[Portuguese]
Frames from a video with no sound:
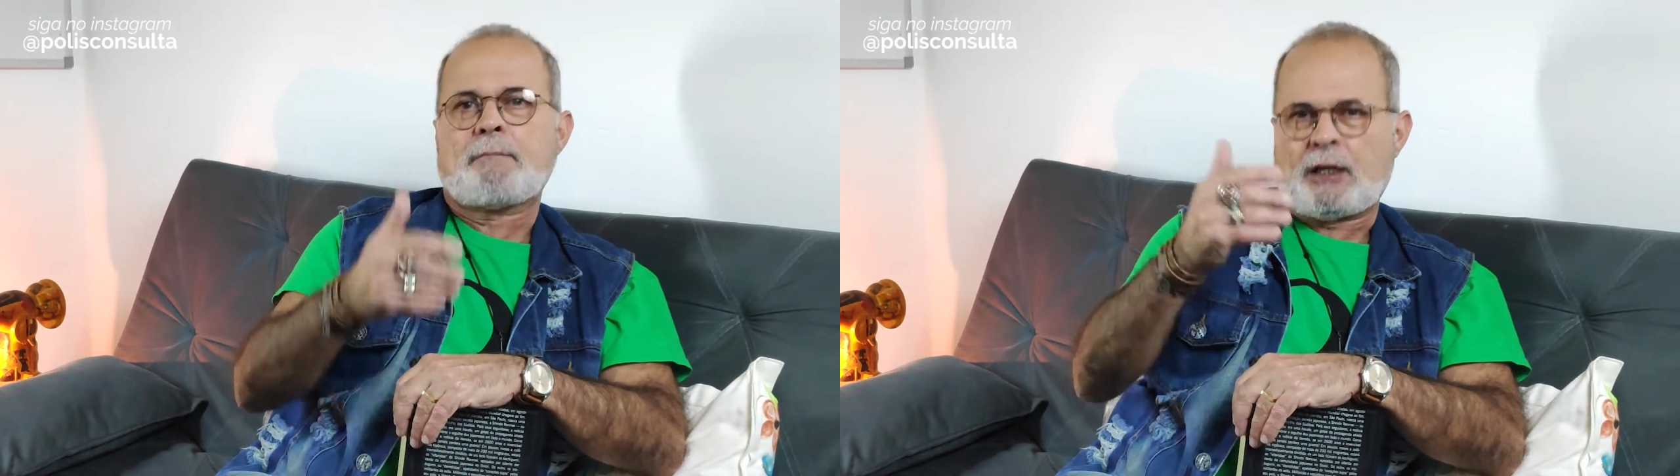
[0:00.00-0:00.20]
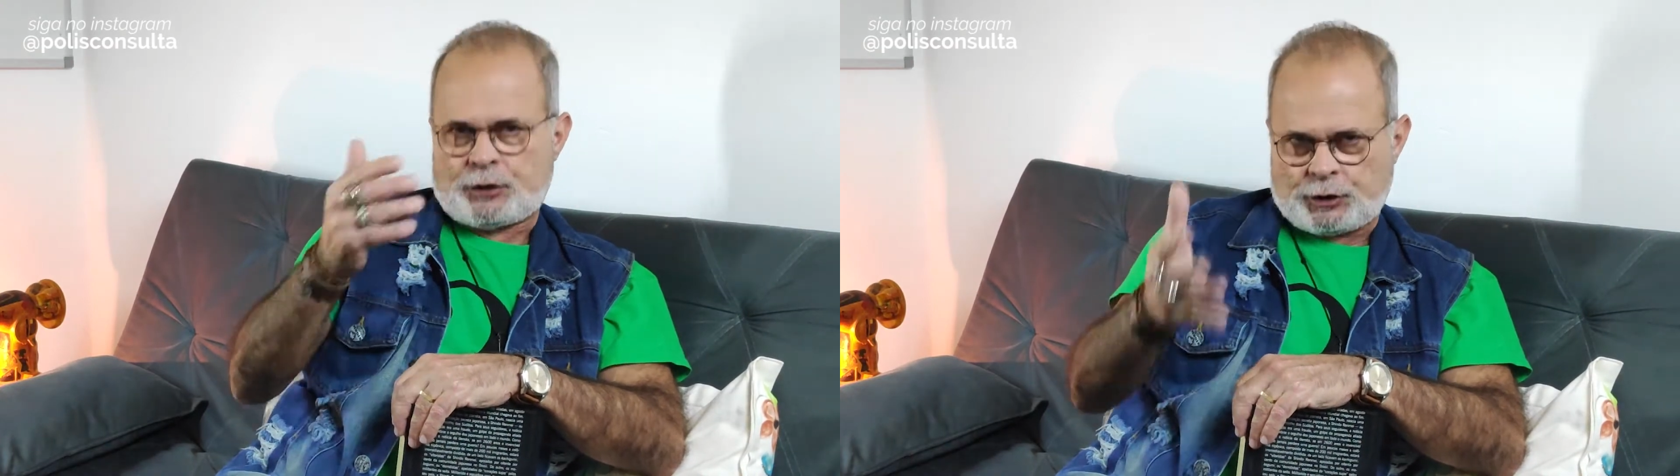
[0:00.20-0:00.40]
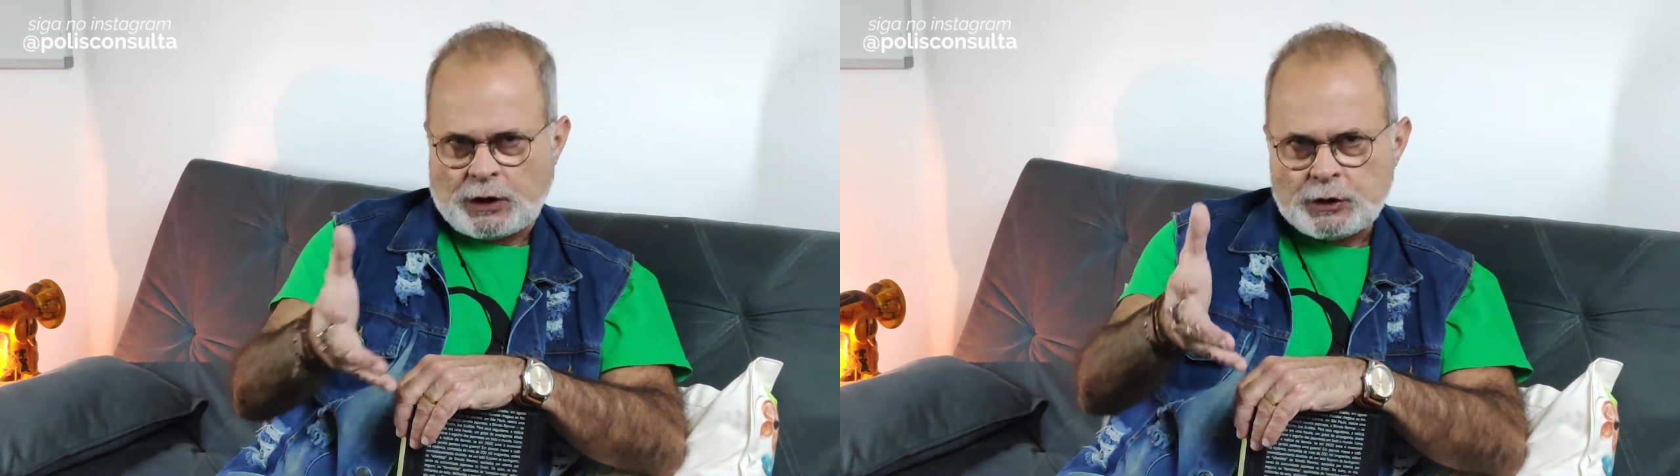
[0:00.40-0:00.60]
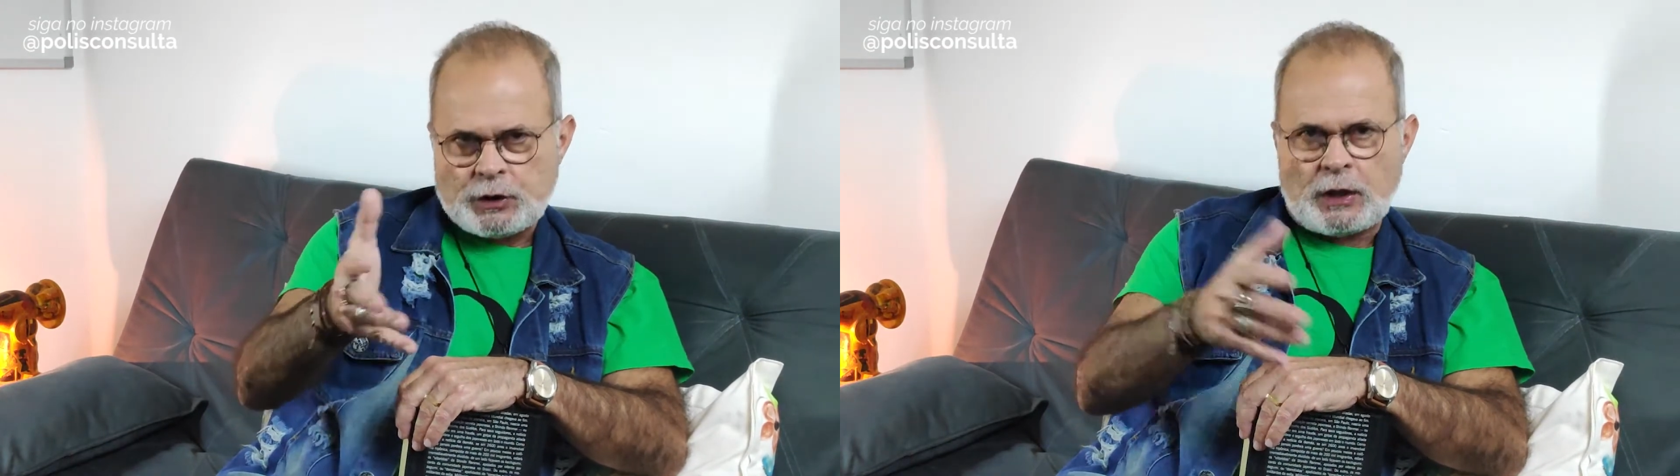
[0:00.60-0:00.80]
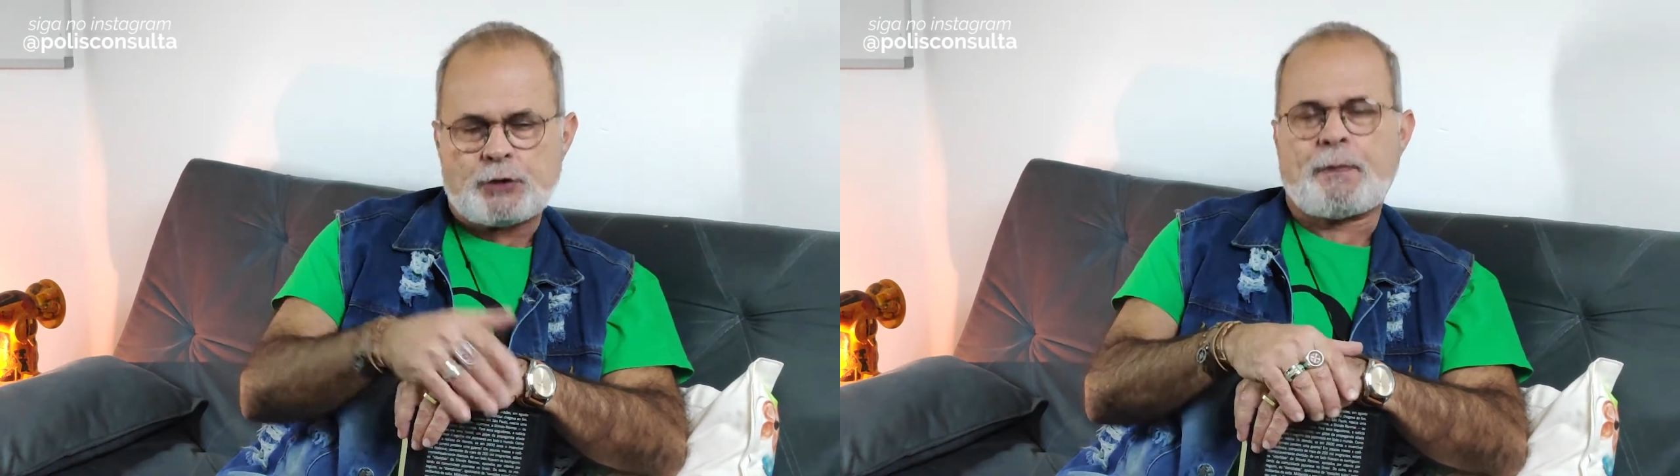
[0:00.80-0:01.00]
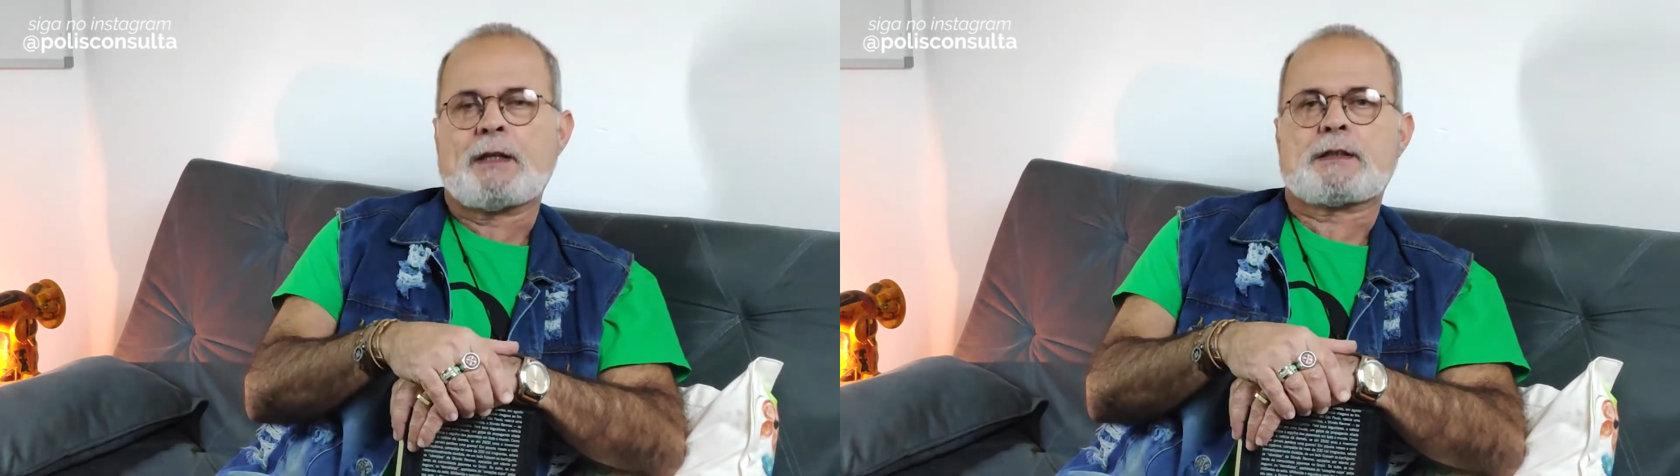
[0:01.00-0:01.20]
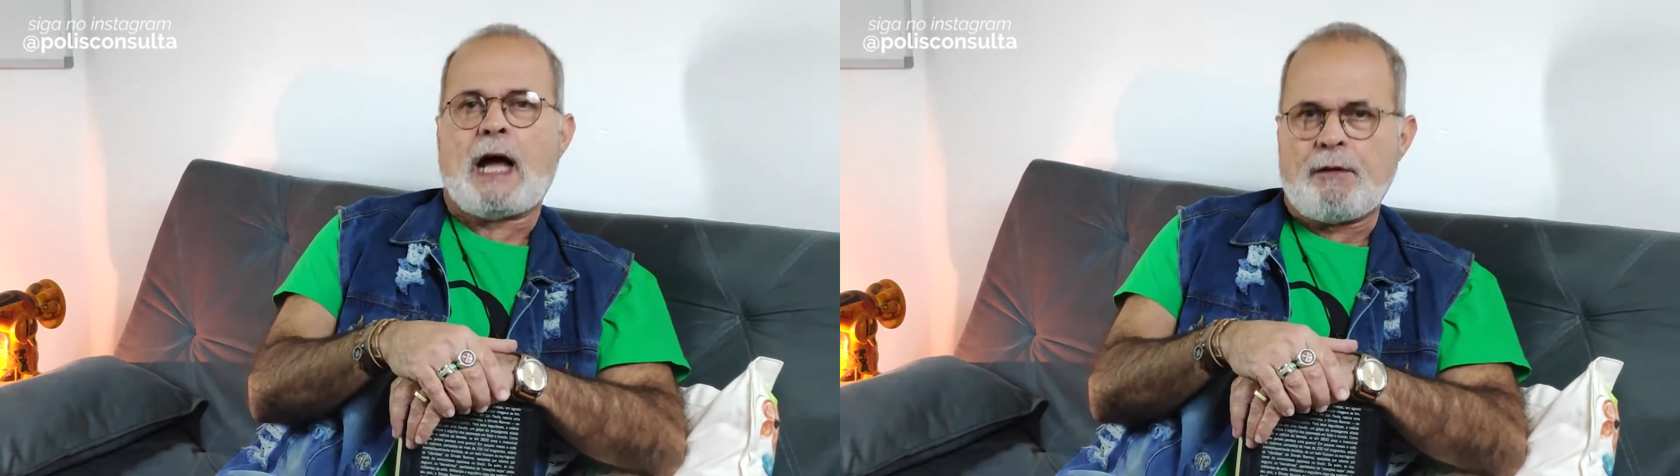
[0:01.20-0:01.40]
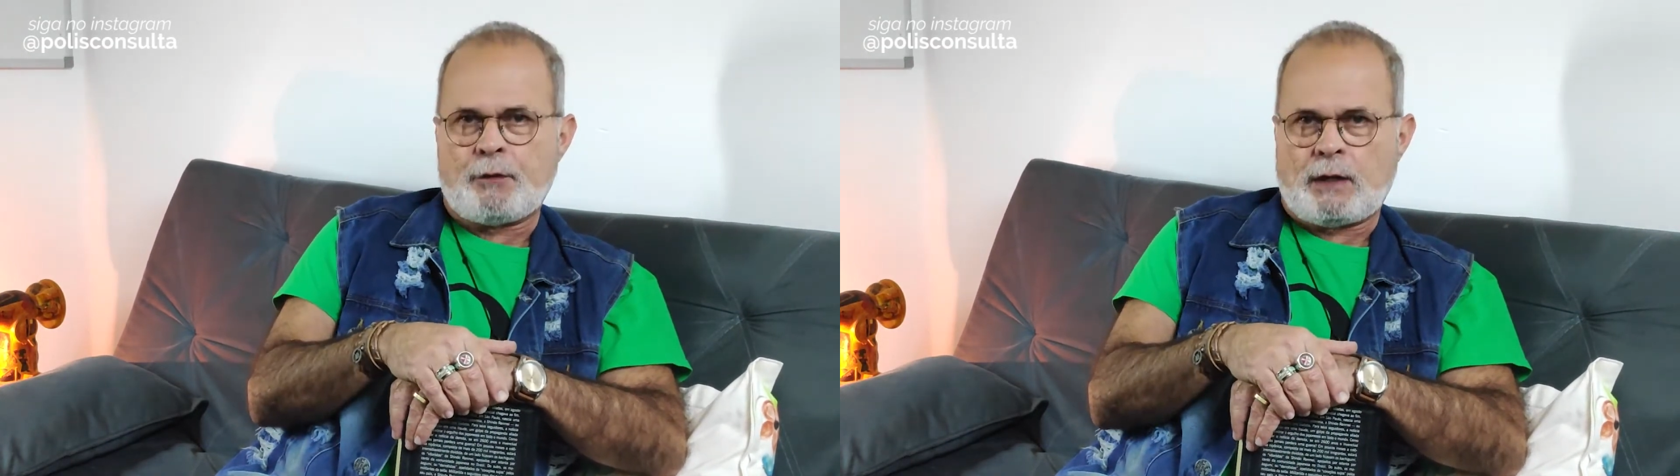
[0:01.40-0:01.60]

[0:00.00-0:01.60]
bastante respeitável